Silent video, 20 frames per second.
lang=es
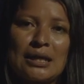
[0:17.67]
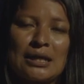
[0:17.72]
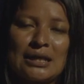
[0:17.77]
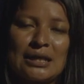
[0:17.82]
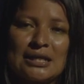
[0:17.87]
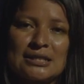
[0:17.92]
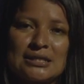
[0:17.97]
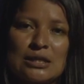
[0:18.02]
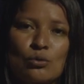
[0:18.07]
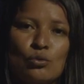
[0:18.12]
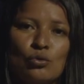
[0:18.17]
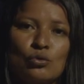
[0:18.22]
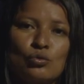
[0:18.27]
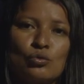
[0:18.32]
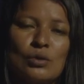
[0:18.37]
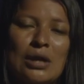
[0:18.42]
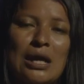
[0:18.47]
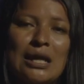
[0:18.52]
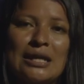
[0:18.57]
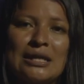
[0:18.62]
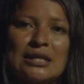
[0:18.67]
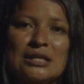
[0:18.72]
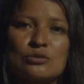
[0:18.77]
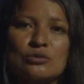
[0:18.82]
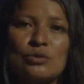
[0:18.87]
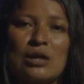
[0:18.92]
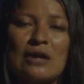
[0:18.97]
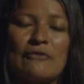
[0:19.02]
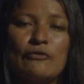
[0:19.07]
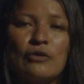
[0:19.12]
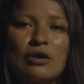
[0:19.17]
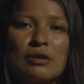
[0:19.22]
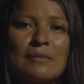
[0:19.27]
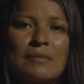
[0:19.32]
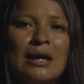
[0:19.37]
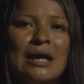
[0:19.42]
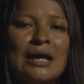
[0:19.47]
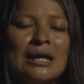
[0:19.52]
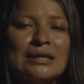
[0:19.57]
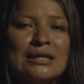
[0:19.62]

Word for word: riqueza cultural y es una forma